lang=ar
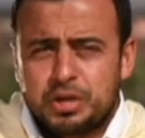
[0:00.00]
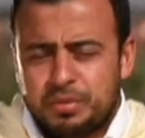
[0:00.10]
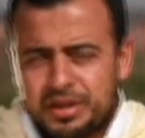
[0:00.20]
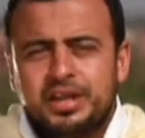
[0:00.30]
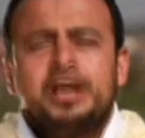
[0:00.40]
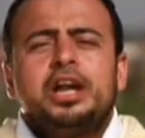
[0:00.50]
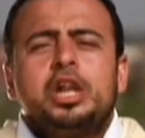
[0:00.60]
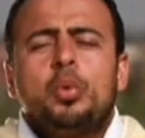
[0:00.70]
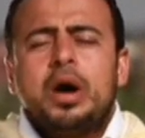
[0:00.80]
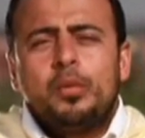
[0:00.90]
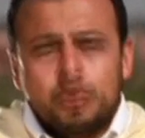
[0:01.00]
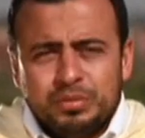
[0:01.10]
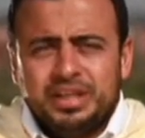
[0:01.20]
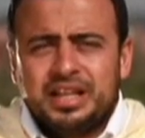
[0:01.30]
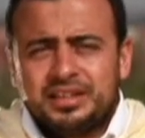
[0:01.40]
الاكبر اللي هو اول
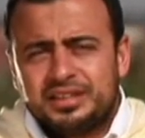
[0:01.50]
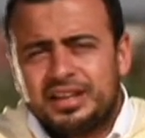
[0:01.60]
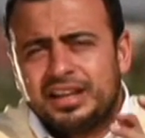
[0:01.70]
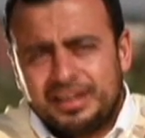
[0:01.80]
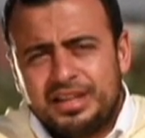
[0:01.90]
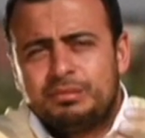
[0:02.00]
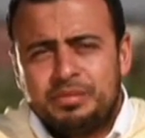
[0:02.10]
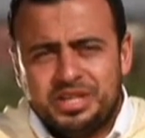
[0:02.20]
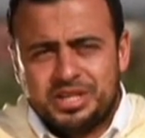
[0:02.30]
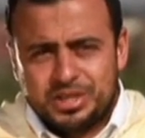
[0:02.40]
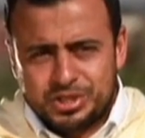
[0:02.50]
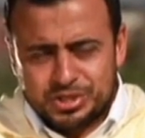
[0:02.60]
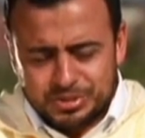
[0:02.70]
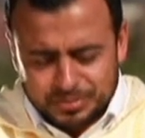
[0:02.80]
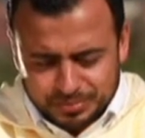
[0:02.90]
يوم العيد عندنا للي ما
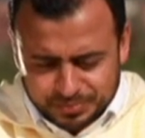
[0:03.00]
بيحجش